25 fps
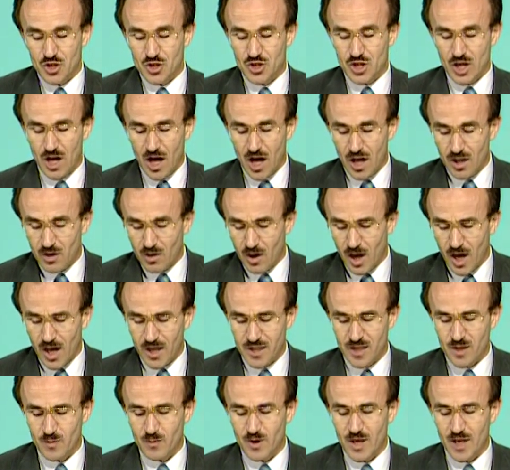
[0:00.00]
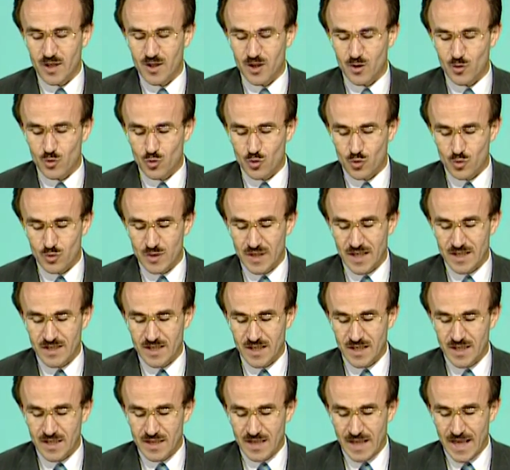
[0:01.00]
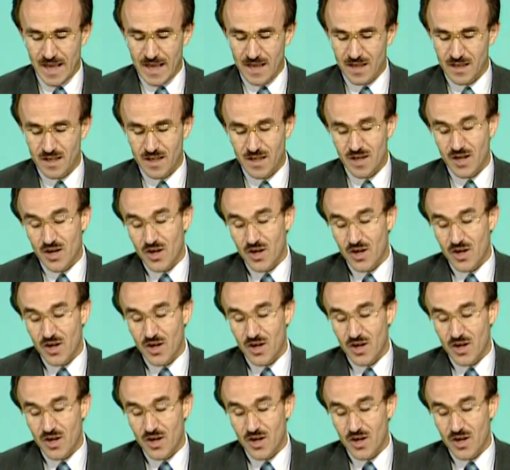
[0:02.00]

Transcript: cihan hakimiyeti düşüncesinin de